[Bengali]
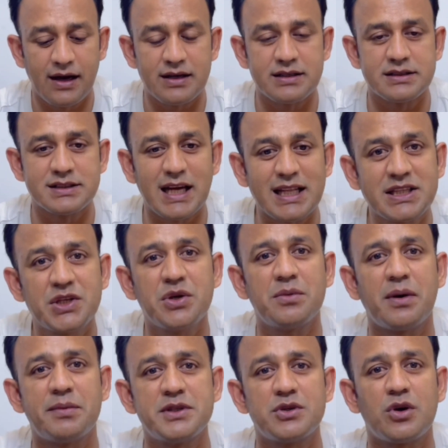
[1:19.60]

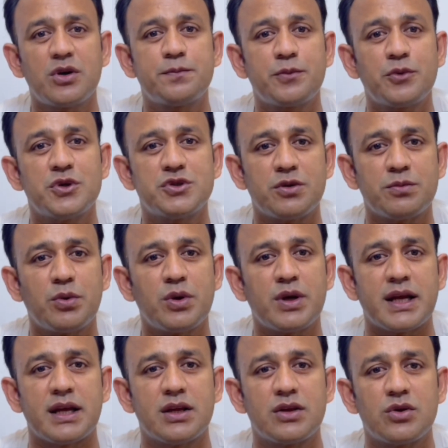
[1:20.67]
জাতীয়ভাবে যখন প্রয়োজন পড়ে
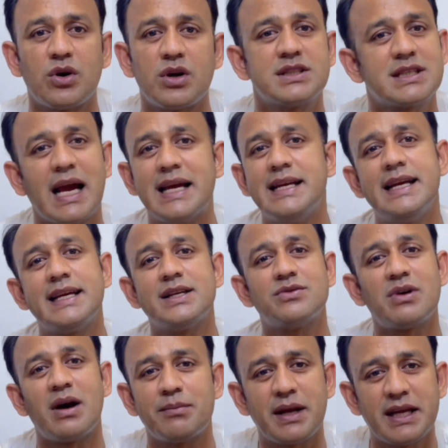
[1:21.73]
তখন চাইলেই কিন্তু
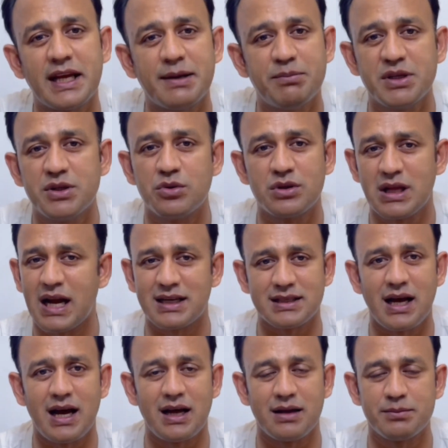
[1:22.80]
আমরা এই বিদ্যুৎ
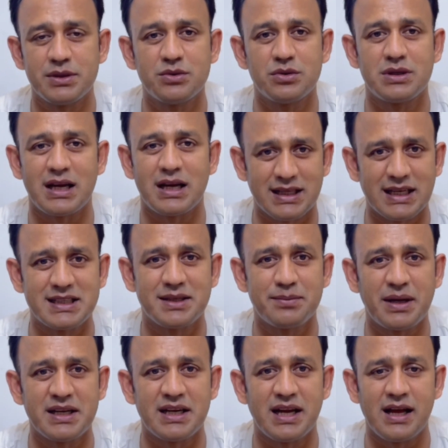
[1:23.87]
আট বিদ্যুৎ আটকাইতে
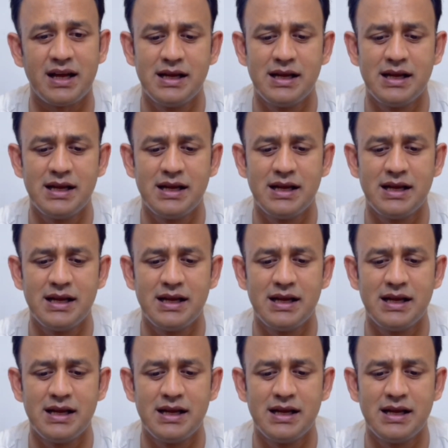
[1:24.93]
পারি না